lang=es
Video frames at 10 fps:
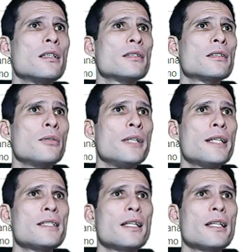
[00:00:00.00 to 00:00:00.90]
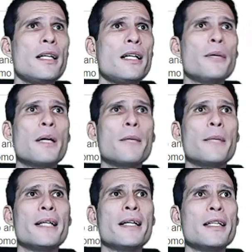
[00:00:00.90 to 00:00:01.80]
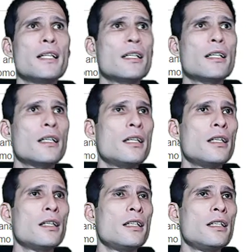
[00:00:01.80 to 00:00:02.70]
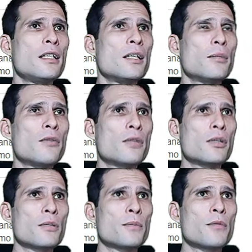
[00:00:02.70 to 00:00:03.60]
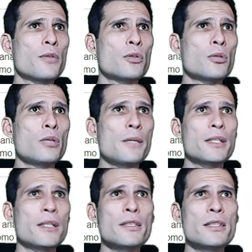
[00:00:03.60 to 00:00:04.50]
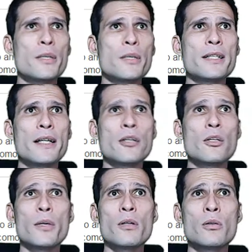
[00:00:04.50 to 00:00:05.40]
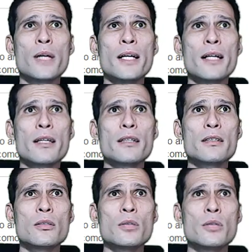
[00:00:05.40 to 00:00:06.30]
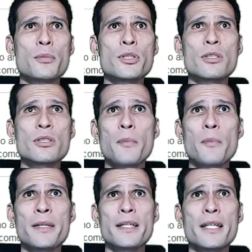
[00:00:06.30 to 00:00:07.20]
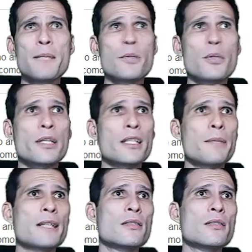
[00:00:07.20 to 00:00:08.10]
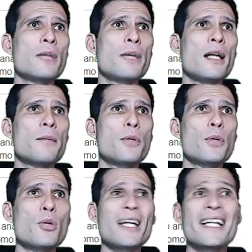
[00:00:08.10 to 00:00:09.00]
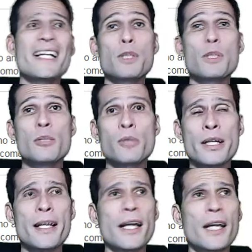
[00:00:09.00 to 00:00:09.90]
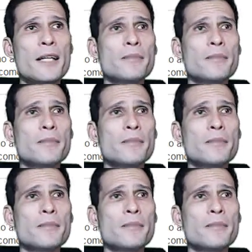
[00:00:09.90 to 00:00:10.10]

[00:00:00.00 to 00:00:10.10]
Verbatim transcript: estadounidense y la libra británica. Por, fortuna, Bitcoin se encuentra en noveno lugar, una posición sumamente importante para ser ocupada por una criptomoneda.